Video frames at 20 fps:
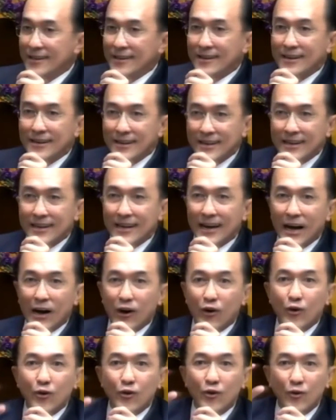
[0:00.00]
หรือเรา
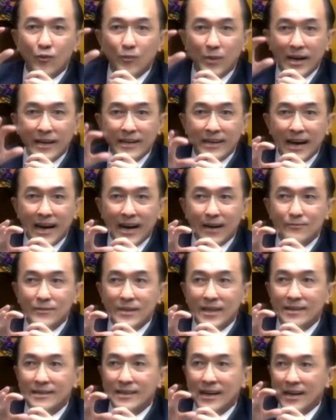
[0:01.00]
พยายาม
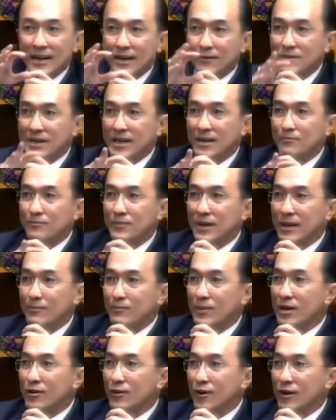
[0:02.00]
ที่จะขับเคลื่อนเปลี่ยนไป
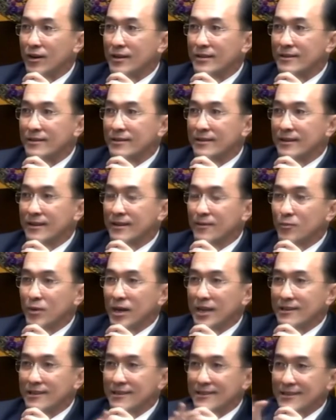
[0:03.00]
ก่อน
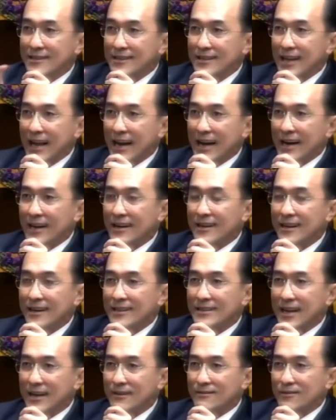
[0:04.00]
นั้นถ้า
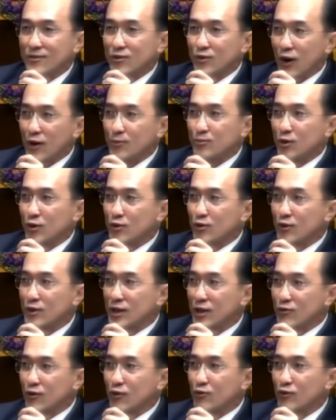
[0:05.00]
ถ้าตอบโจทย์ตรงนี้
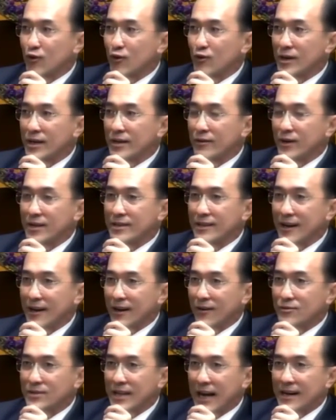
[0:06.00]
ตรงๆเลยว่า ถ้าเรา
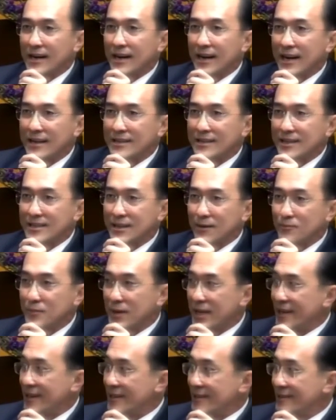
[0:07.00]
ตั้งหลักที่จะเป
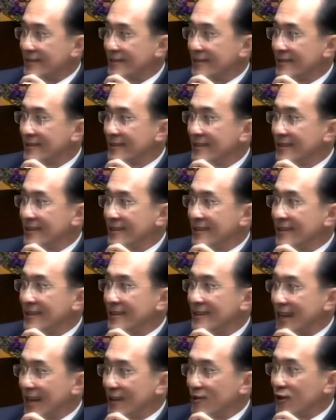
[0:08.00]
ลี่ยน
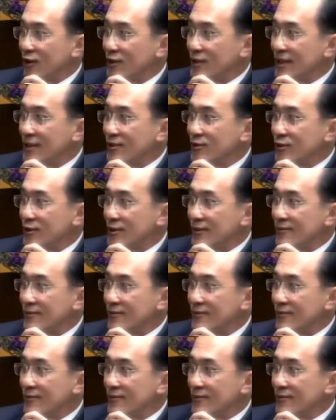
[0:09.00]
แน่นอนที่สุด